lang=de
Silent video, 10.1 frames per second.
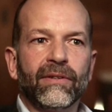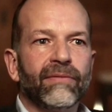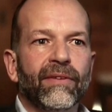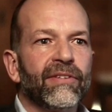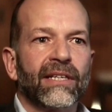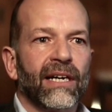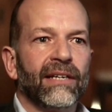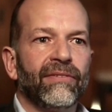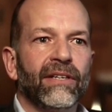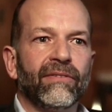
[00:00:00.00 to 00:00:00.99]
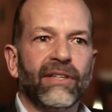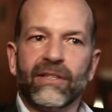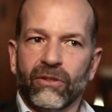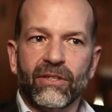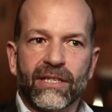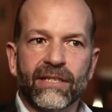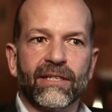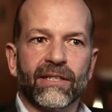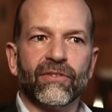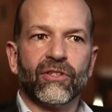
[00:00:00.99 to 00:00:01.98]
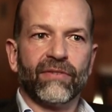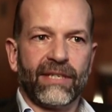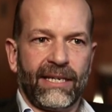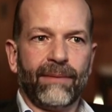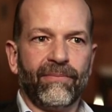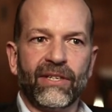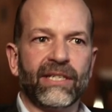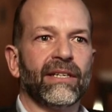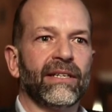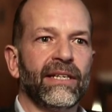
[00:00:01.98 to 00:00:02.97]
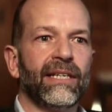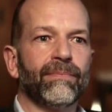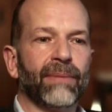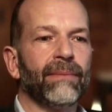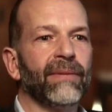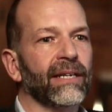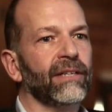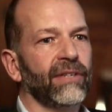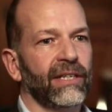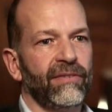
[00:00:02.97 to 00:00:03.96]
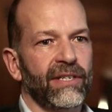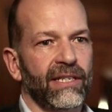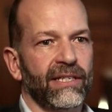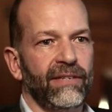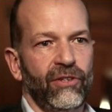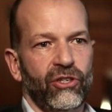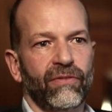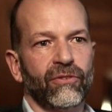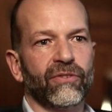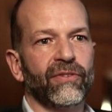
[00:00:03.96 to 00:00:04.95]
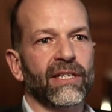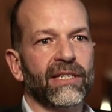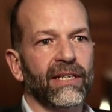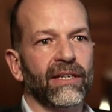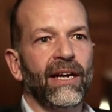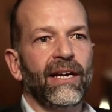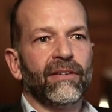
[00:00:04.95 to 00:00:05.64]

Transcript: Wir wissen gar nicht, wie, wie toll das ist, dass wir sowas haben. Wir sind nicht primär darauf angewiesen, dass die Wirtschaft uns finanziert.